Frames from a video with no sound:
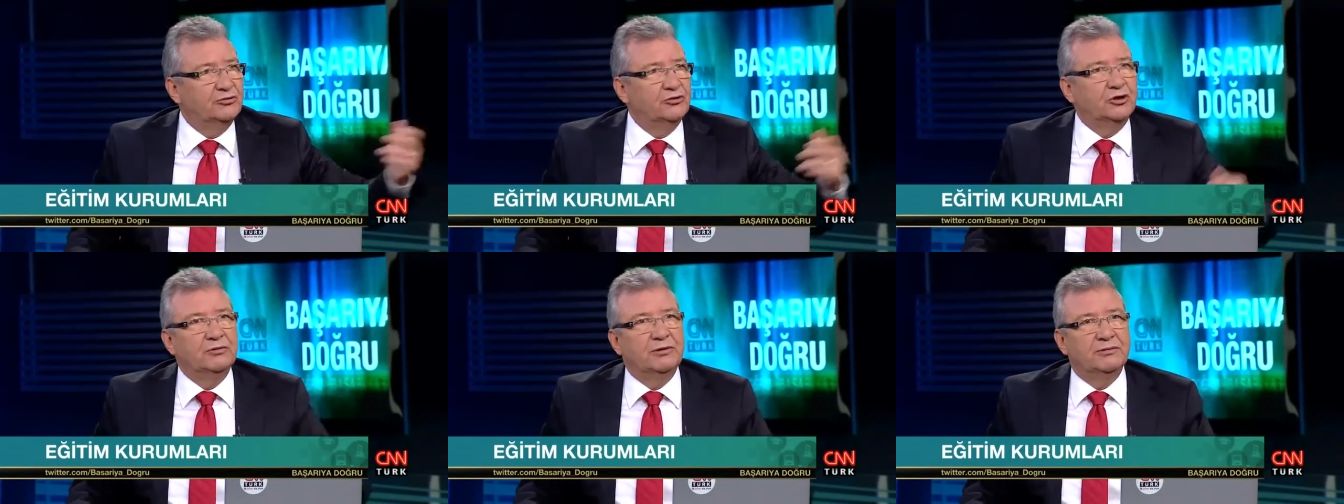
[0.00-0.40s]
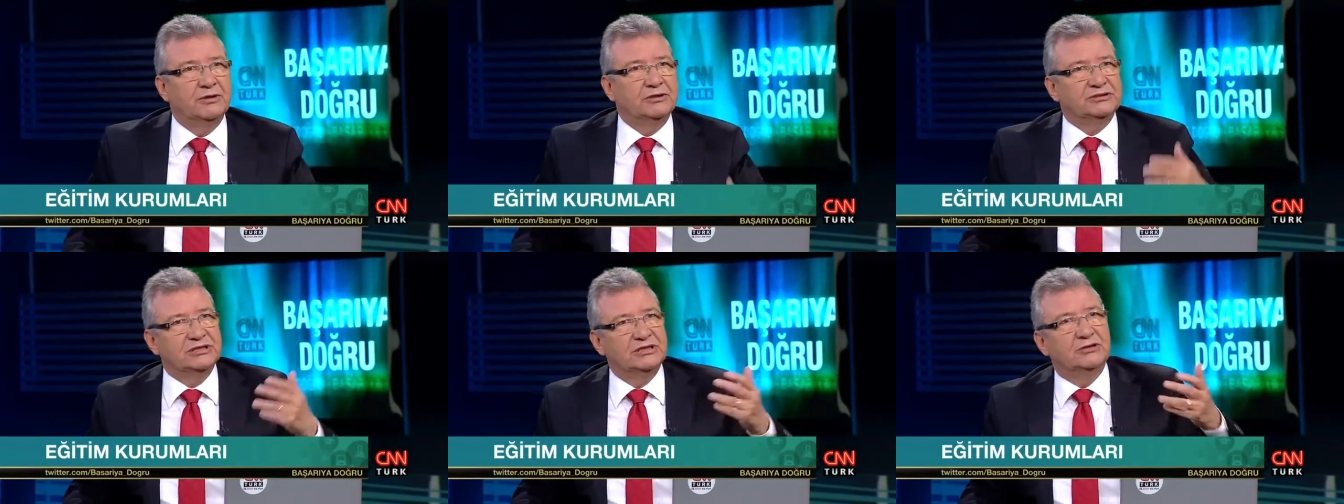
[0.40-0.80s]
diyorum ama
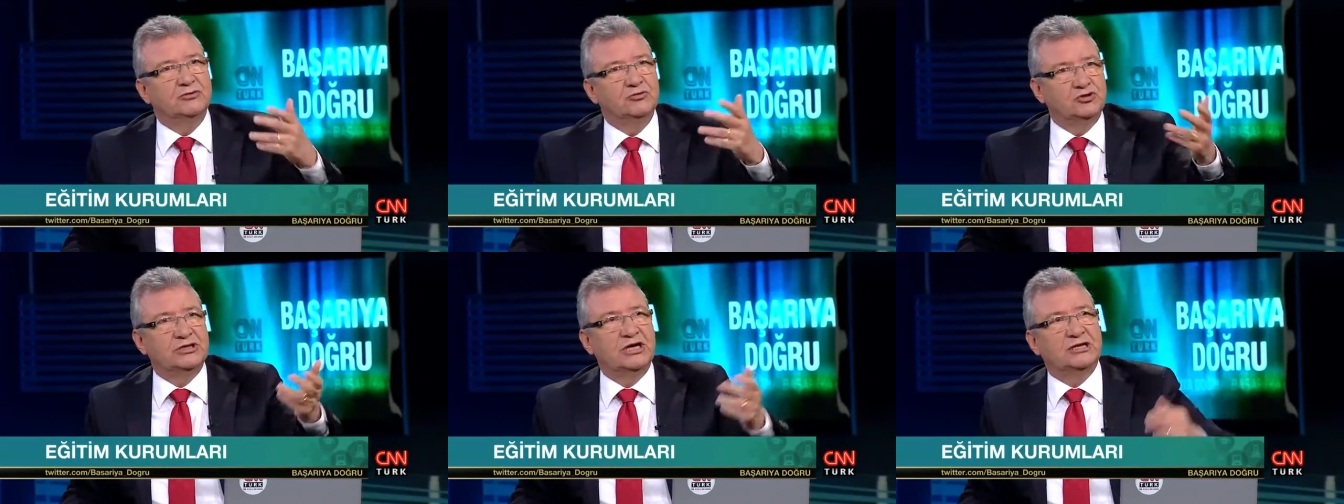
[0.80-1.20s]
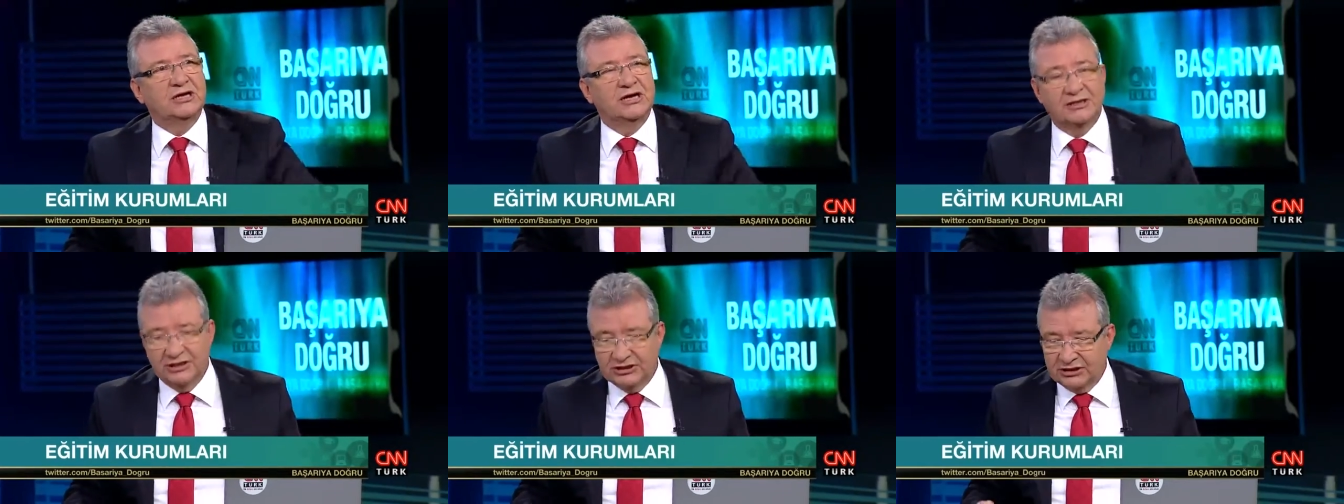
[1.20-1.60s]
Sayın Uysal
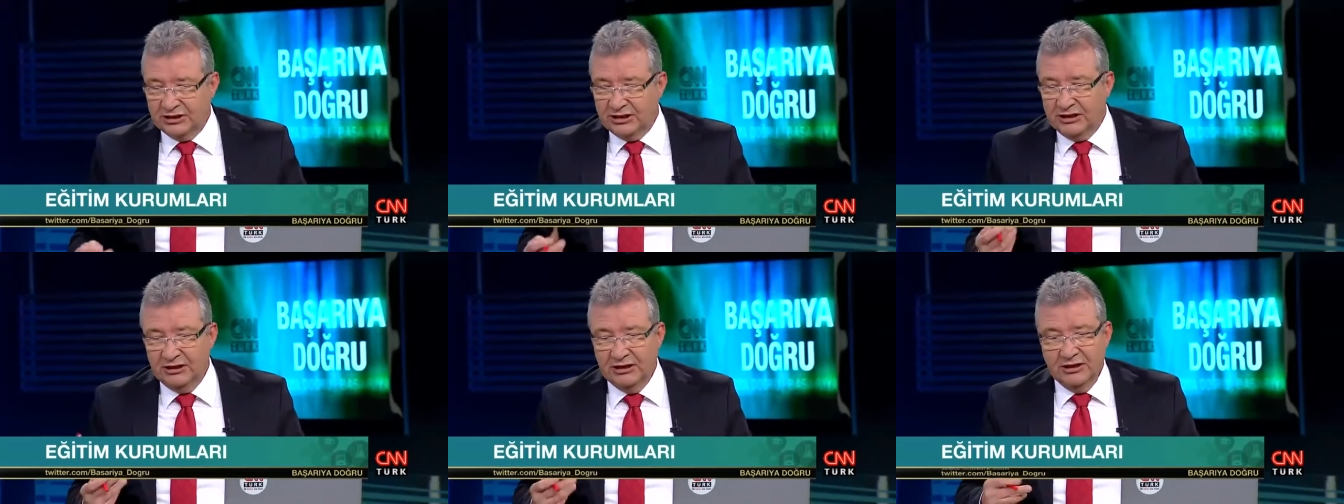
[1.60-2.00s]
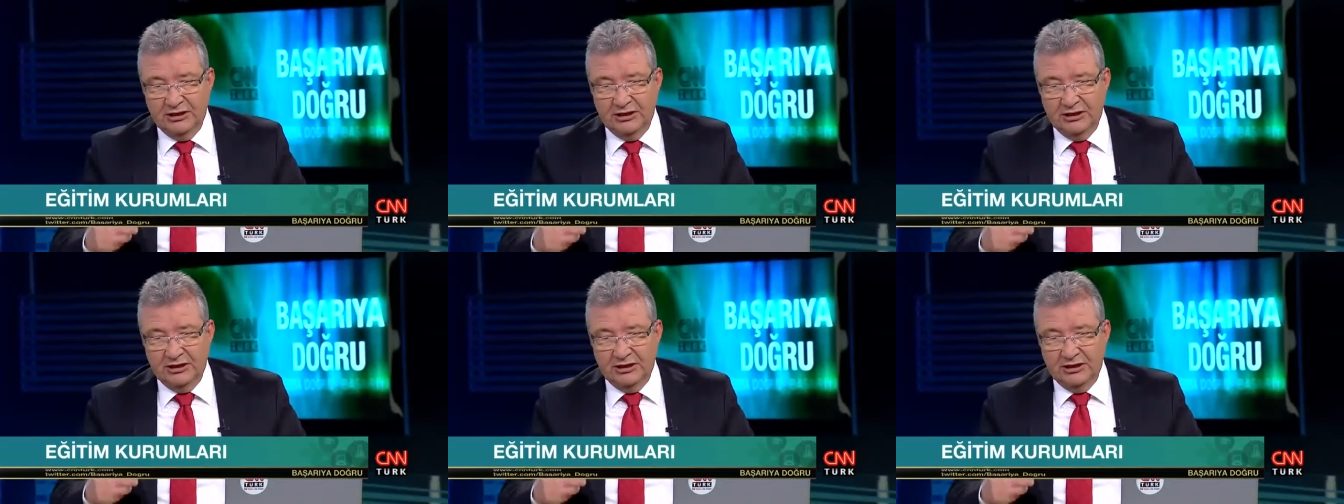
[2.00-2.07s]
kardeşlere